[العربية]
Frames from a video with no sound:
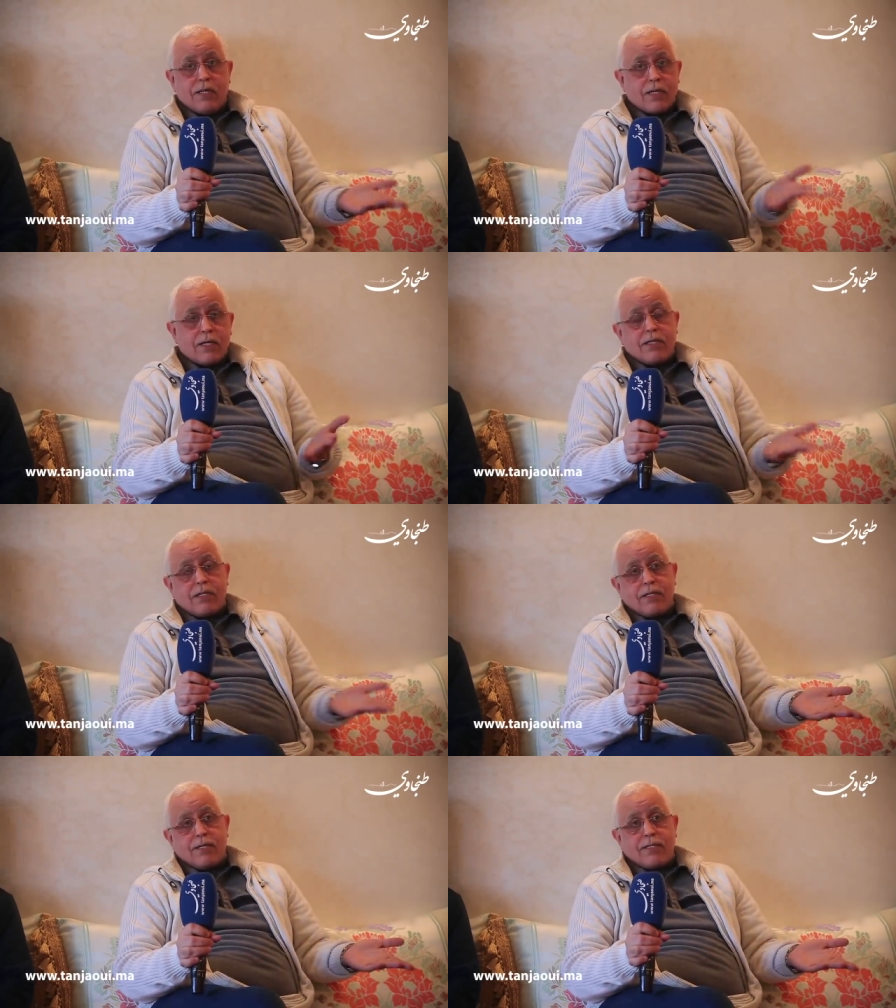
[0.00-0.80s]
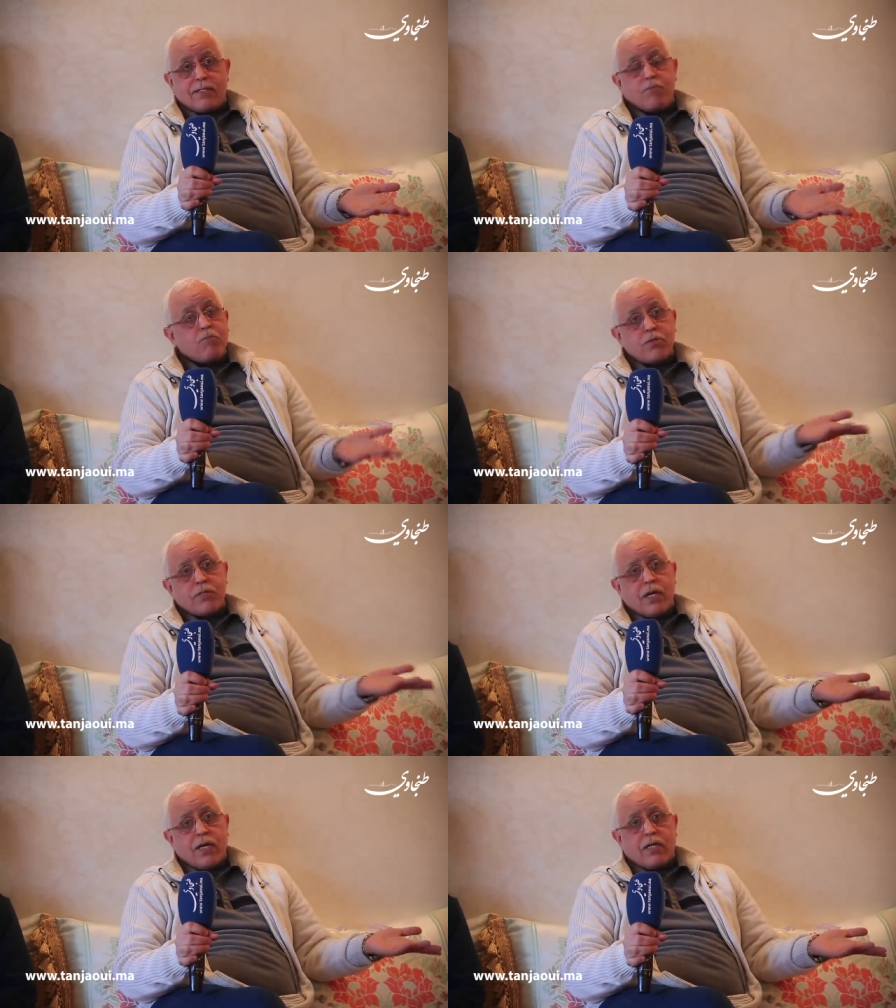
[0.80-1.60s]
الانسان
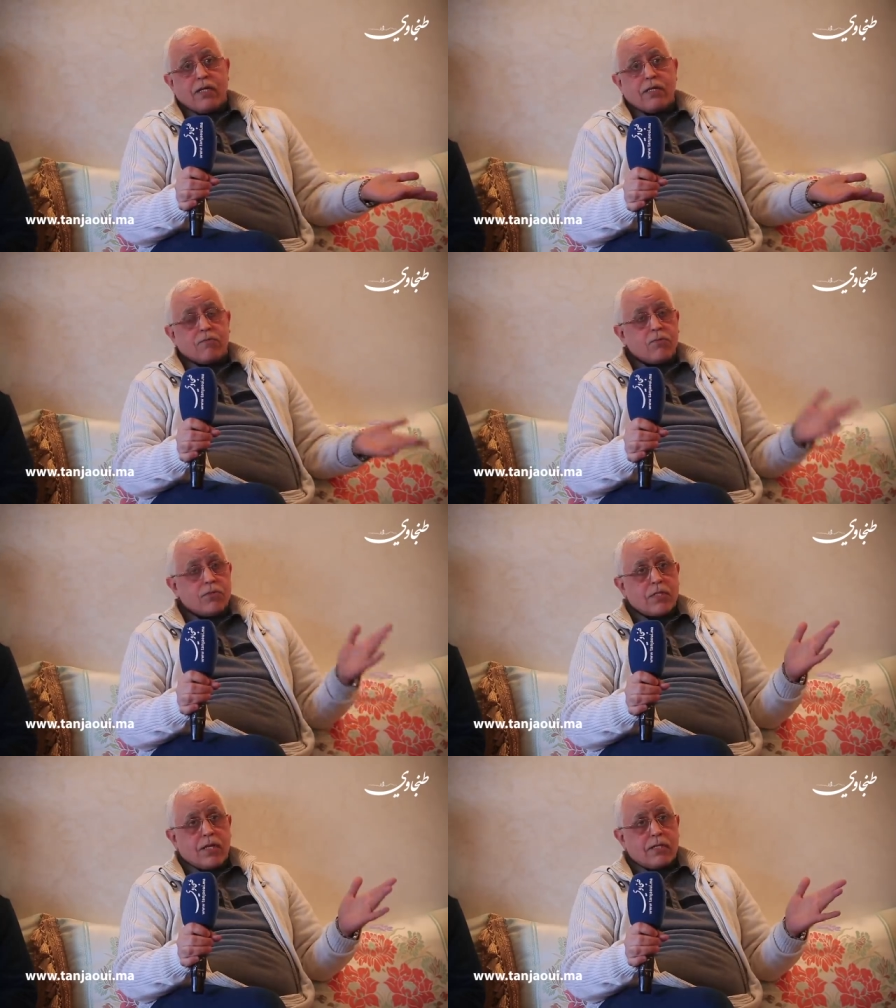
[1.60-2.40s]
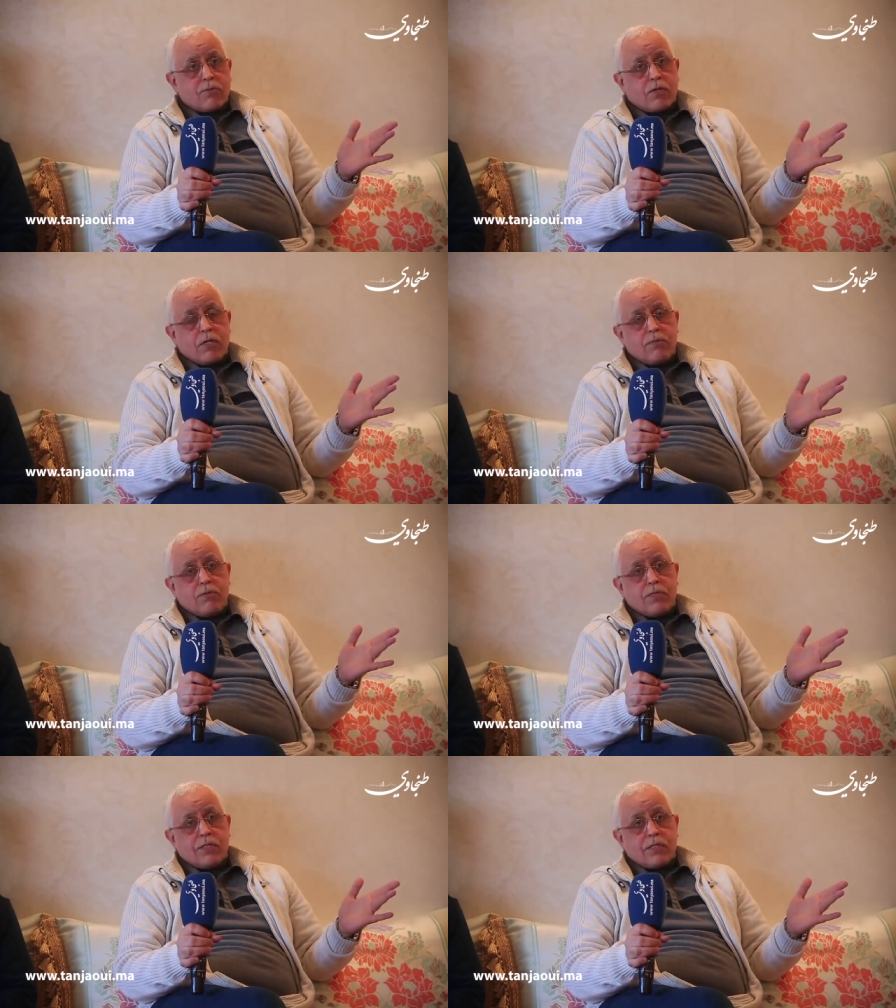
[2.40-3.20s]
مستحيل مستحيل توقع منه
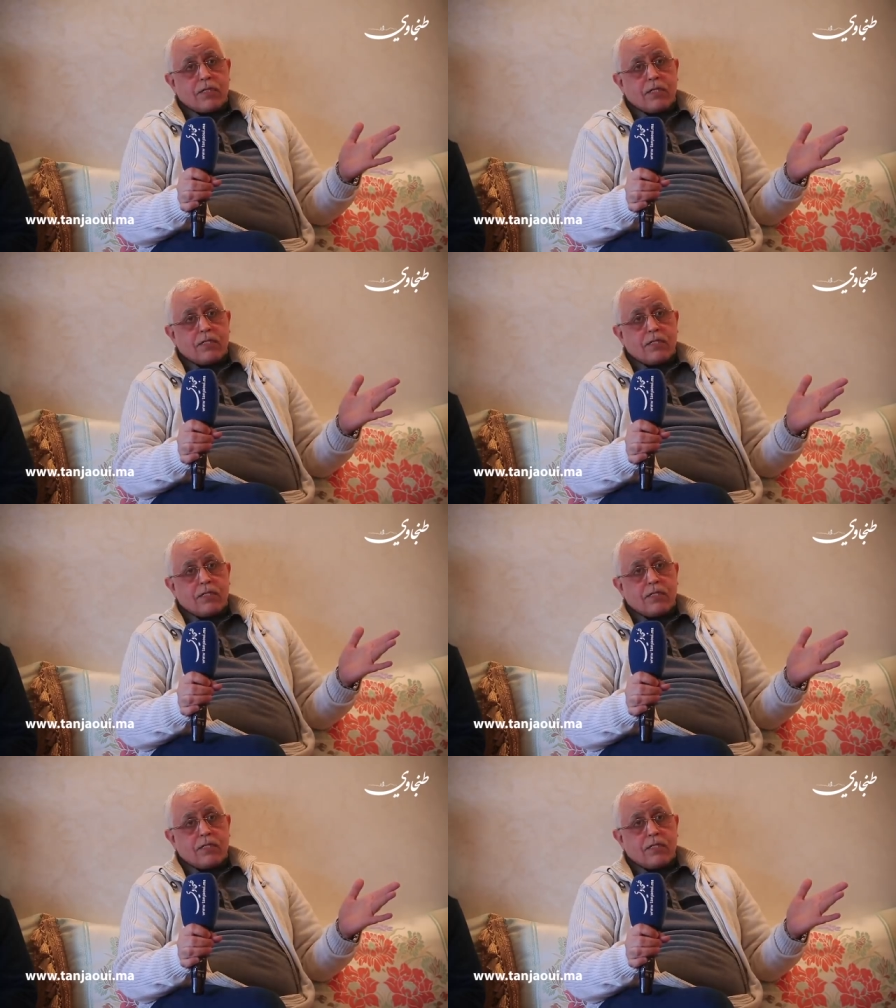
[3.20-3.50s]
مازال شي حاجه